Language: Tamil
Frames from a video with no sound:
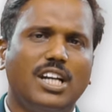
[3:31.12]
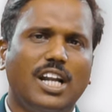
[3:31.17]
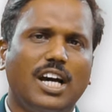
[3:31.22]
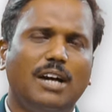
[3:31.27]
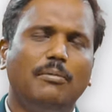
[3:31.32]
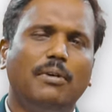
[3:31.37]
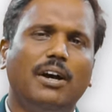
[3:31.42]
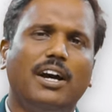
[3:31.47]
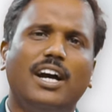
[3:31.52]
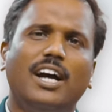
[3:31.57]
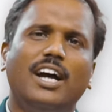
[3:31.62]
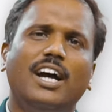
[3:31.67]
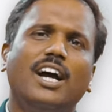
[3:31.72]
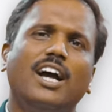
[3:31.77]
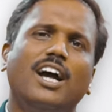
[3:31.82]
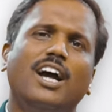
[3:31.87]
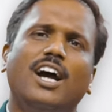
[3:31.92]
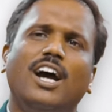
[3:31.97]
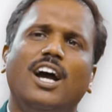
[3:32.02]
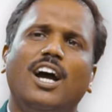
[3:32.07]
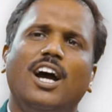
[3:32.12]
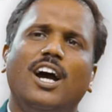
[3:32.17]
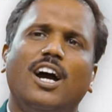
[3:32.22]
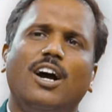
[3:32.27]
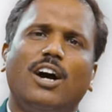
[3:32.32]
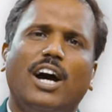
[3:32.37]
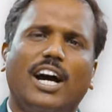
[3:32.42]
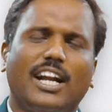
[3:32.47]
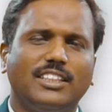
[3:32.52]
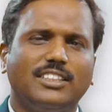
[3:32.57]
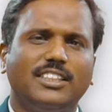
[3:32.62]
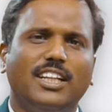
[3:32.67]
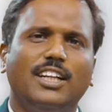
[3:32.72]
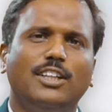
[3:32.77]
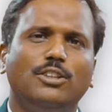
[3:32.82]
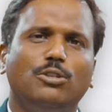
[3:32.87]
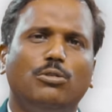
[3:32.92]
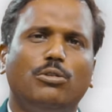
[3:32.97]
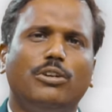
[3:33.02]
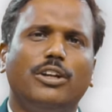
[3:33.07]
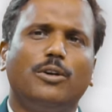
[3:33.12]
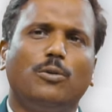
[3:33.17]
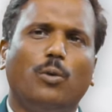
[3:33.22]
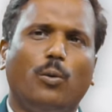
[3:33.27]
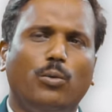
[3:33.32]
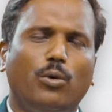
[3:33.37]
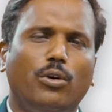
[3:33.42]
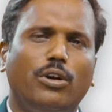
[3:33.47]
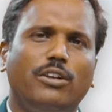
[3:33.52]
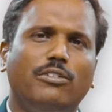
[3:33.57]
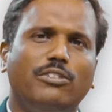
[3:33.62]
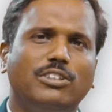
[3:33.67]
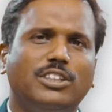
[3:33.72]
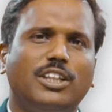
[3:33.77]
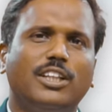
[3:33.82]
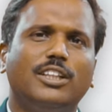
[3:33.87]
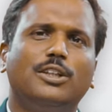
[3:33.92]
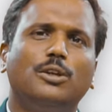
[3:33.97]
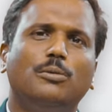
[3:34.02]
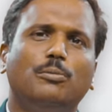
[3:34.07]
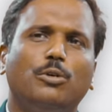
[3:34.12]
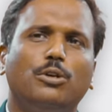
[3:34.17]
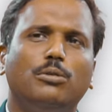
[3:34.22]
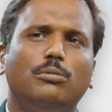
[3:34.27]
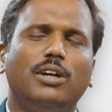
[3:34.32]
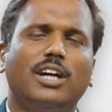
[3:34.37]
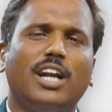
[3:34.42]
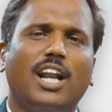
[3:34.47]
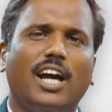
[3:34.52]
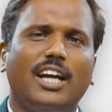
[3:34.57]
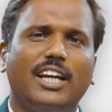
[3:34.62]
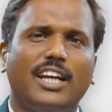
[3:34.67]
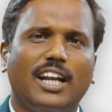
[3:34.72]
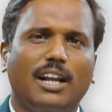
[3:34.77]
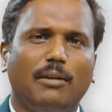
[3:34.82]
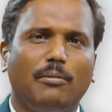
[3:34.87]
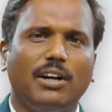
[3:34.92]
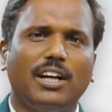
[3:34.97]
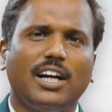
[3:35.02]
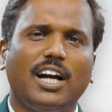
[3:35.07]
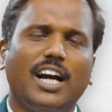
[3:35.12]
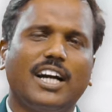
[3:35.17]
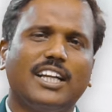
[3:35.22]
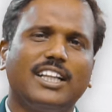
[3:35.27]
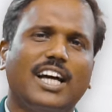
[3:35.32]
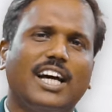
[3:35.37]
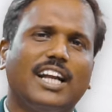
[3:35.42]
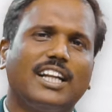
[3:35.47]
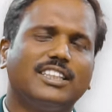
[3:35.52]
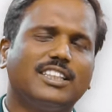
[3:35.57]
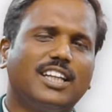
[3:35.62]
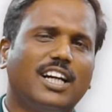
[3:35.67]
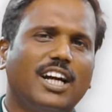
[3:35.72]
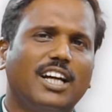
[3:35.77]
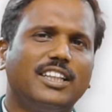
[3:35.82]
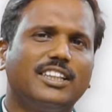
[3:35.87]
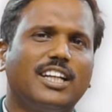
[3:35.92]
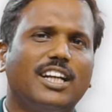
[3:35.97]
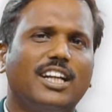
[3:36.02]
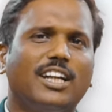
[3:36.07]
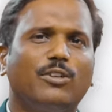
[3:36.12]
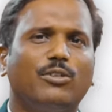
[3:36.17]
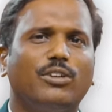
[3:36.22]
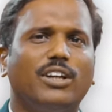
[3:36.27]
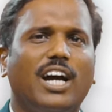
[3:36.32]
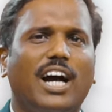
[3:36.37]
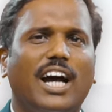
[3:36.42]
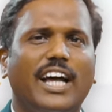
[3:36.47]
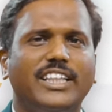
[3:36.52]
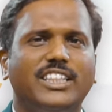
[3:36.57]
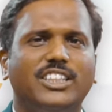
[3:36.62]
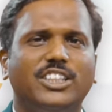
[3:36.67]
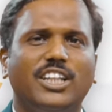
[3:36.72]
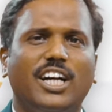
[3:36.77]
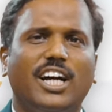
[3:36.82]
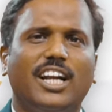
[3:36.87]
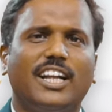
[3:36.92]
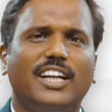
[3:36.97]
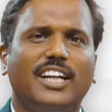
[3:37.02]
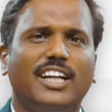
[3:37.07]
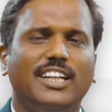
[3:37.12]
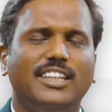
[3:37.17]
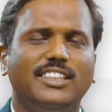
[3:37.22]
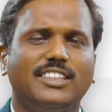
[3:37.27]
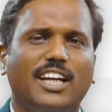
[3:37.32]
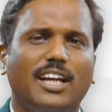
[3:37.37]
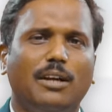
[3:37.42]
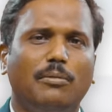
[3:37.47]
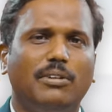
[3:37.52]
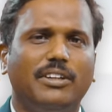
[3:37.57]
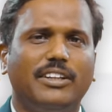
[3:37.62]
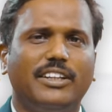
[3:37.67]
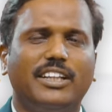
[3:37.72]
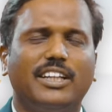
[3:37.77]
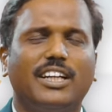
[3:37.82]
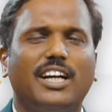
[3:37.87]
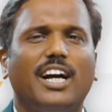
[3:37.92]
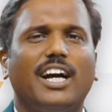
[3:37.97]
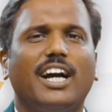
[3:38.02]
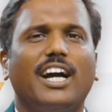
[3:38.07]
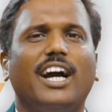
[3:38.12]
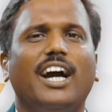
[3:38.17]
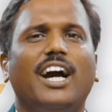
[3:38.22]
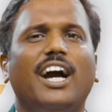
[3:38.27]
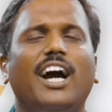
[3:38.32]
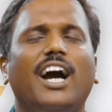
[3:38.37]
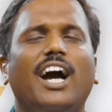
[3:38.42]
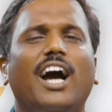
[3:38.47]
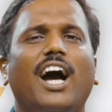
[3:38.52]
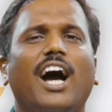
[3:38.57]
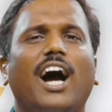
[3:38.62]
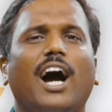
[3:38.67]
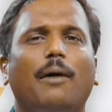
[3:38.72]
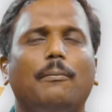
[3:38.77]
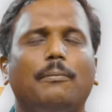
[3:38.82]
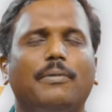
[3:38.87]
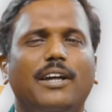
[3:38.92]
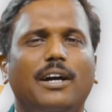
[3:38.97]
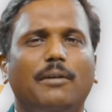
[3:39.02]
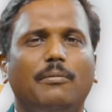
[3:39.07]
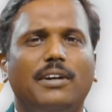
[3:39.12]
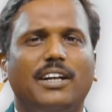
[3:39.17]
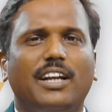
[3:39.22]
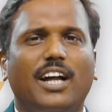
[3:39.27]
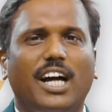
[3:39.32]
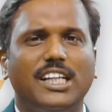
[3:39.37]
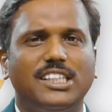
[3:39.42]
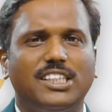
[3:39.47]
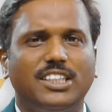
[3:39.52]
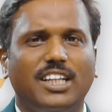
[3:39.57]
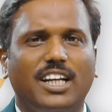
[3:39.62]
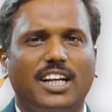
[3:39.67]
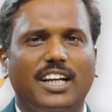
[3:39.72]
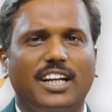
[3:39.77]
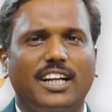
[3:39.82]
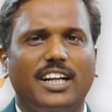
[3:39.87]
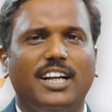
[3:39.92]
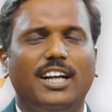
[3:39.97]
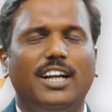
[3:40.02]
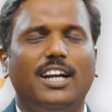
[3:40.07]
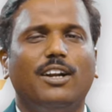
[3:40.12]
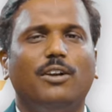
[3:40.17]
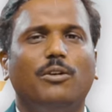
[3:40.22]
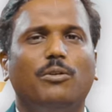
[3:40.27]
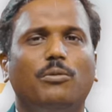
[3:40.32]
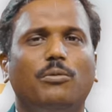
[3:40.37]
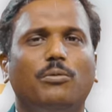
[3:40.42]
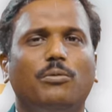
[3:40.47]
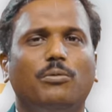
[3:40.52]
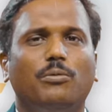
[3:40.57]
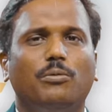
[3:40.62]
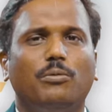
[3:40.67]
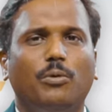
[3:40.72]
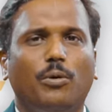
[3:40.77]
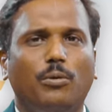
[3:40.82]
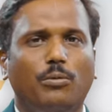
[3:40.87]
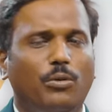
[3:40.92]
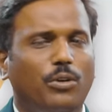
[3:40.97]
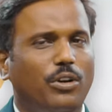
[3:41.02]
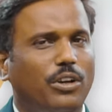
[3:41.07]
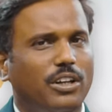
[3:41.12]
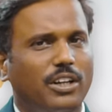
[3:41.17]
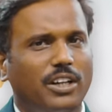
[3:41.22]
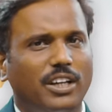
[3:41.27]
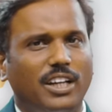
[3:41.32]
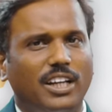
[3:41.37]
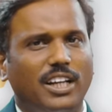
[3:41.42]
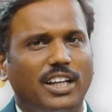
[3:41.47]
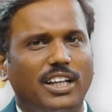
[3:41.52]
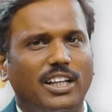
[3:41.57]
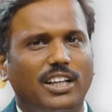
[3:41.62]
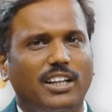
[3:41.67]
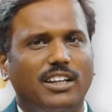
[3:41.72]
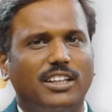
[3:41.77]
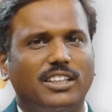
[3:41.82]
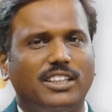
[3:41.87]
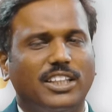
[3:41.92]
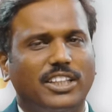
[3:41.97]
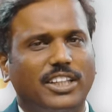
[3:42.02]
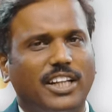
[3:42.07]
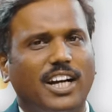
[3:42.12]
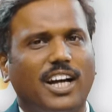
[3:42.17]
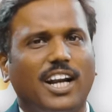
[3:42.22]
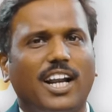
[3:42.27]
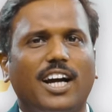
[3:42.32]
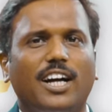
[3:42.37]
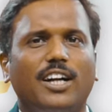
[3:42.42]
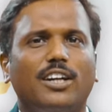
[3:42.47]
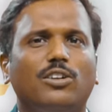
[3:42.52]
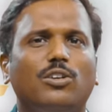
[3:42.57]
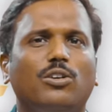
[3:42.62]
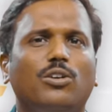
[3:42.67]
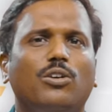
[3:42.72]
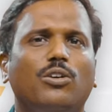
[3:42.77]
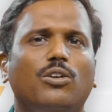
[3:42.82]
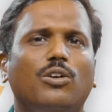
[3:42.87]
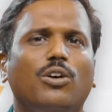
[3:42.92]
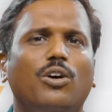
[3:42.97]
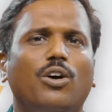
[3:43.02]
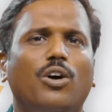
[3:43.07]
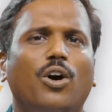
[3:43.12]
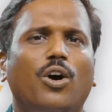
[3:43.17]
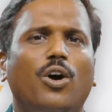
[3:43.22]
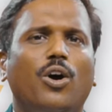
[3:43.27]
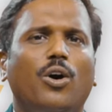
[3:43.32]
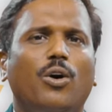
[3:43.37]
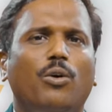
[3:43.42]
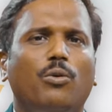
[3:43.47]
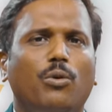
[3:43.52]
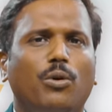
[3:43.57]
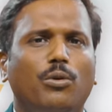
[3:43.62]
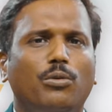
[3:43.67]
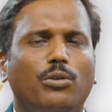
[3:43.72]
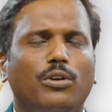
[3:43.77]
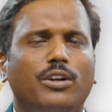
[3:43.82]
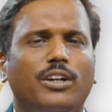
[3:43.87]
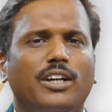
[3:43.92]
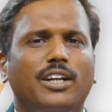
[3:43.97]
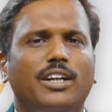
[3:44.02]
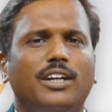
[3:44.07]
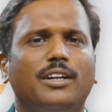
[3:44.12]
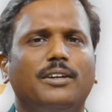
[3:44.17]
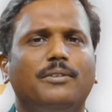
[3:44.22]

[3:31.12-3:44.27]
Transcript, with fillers: நாம் அரசாங்கத்தினுடைய ஒவ்வொரு விஷயத்தையும் பொதுமக்களாகிய நமக்காக தான் அரசாங்கத்தில் இருக்கக்கூடிய ஆட்சியாளர்கள் செயல்பட்டு இருக்காங்க அப்படியாப்பட்ட ஆட்சியாளர்கள் ஒவ்வொரு திட்டங்களாகட்டும் ஒவ்வொரு